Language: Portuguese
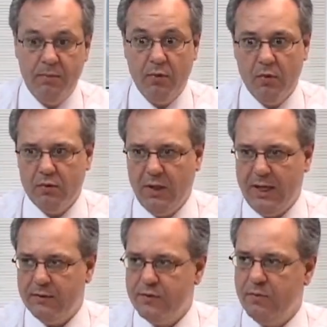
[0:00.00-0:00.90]
Por outro
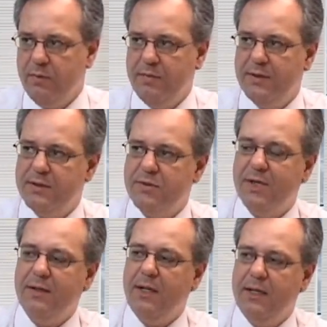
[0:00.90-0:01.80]
lado, se uma empresa
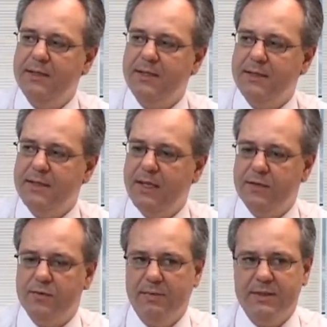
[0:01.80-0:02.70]
já tem esse
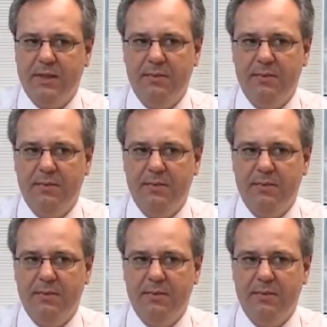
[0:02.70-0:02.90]
acesso, mas